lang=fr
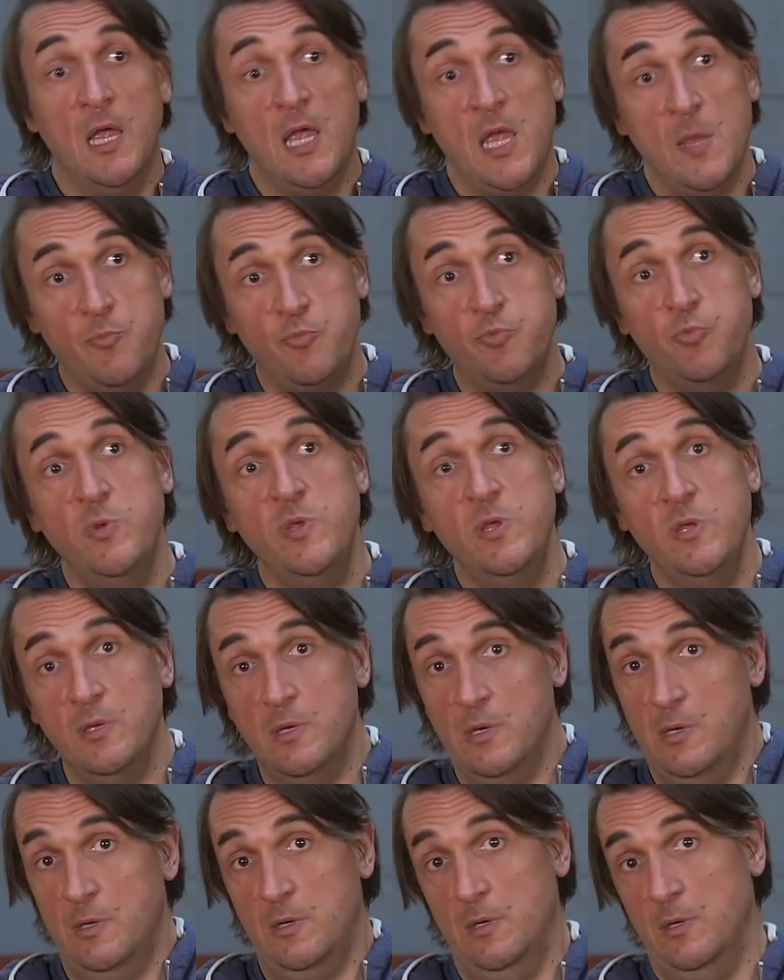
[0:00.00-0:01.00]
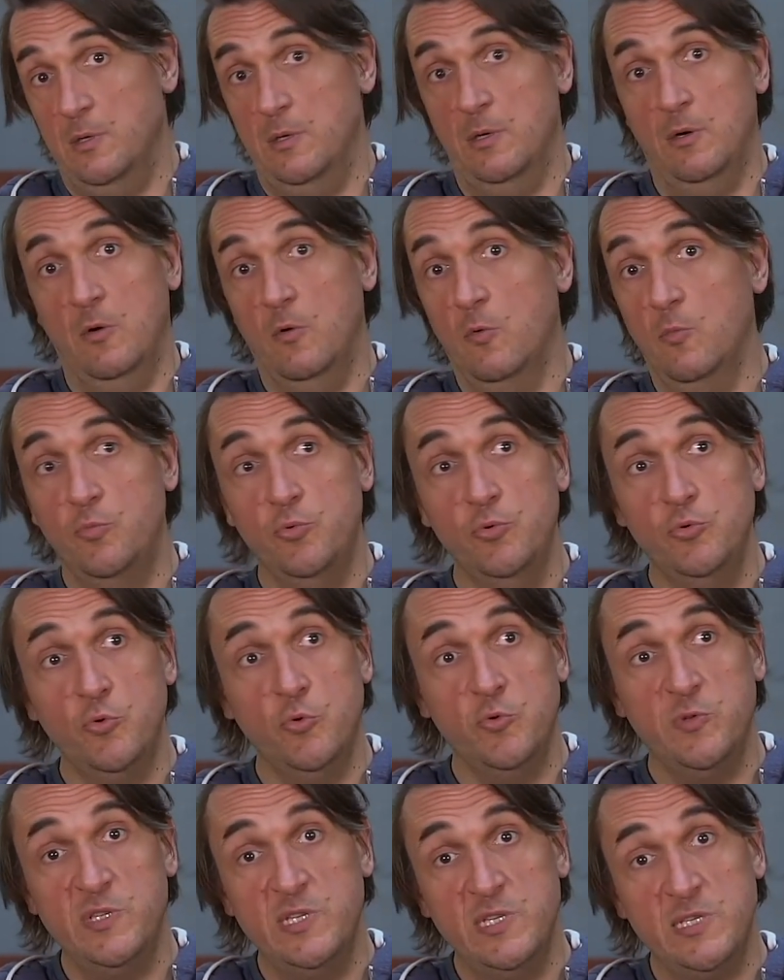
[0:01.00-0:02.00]
Et puis, hein, au bout
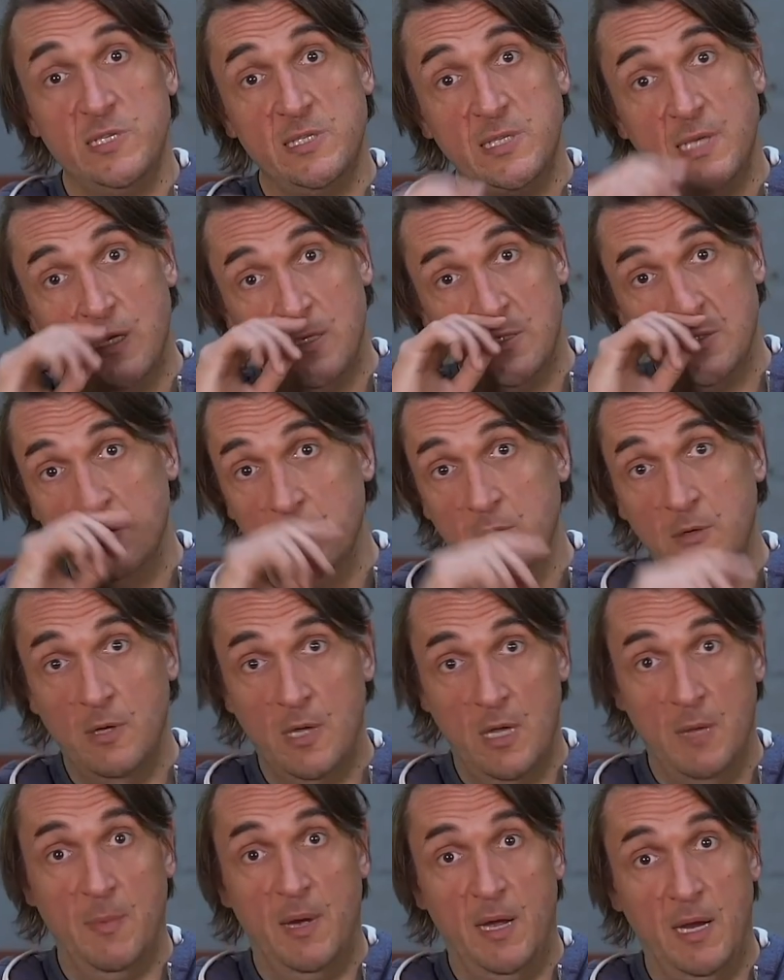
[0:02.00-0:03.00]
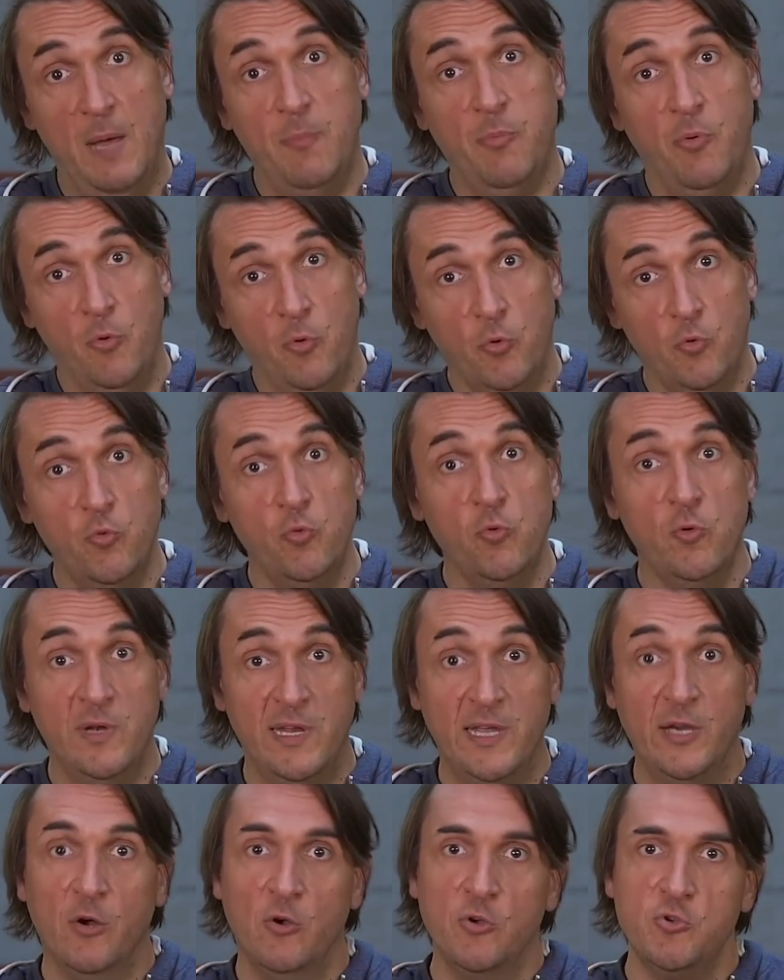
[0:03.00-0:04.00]
de 10-15 ans, eh ben là, pour le coup,
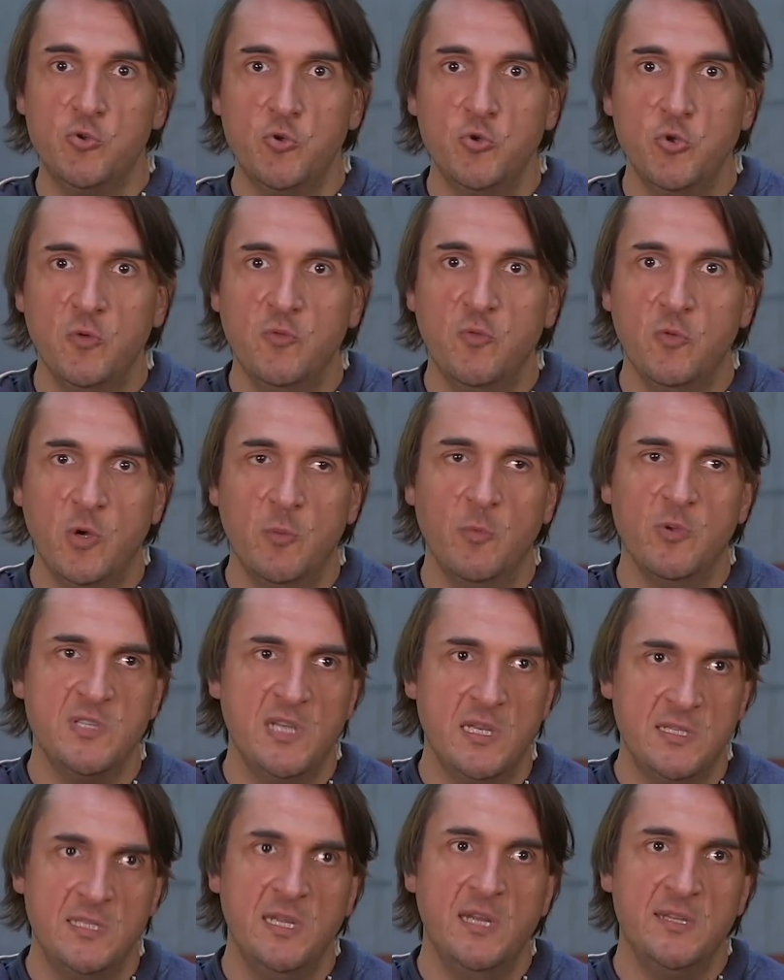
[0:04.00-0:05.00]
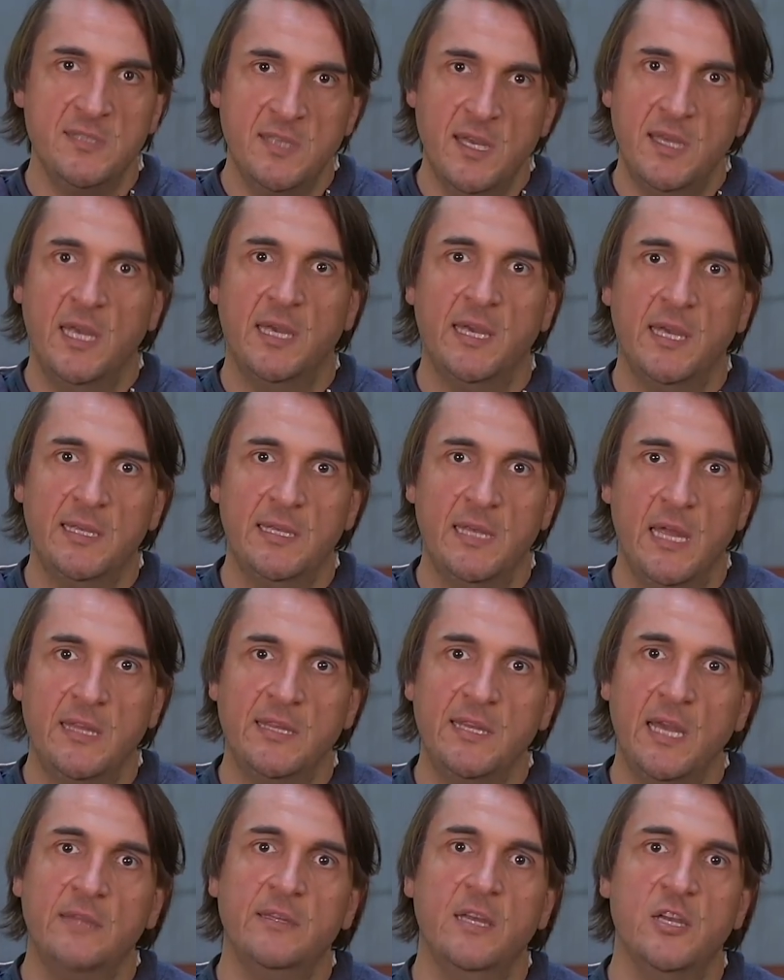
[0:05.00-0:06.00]
les grands studios vont commencer à se dire tiens, il y, a une
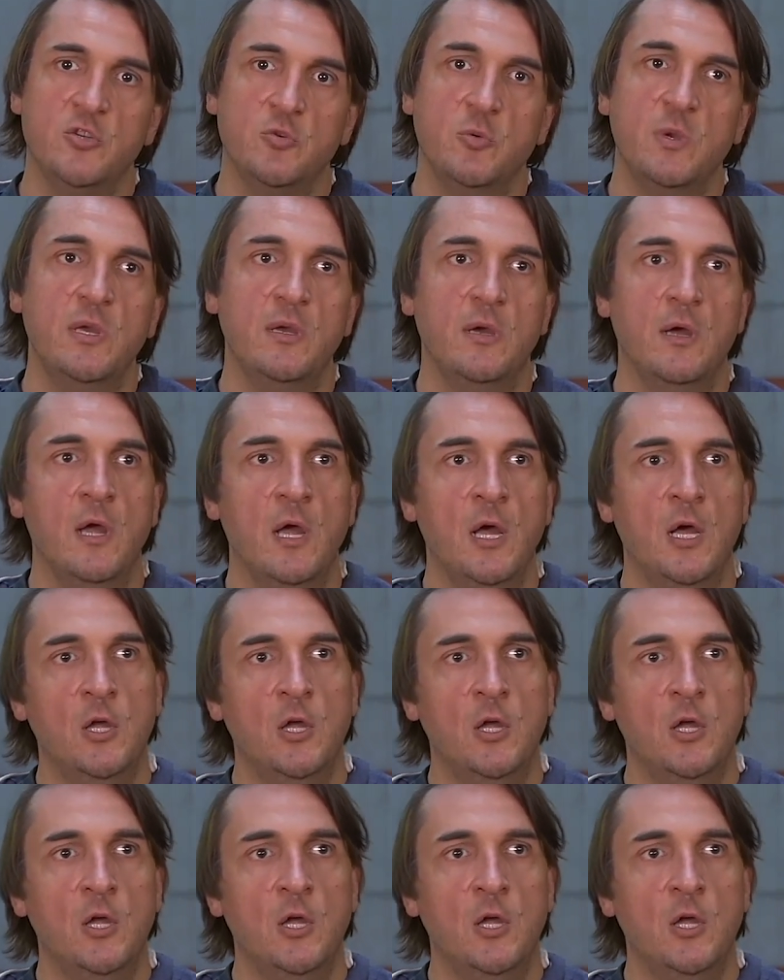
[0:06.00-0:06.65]
carte à jouer. Hein.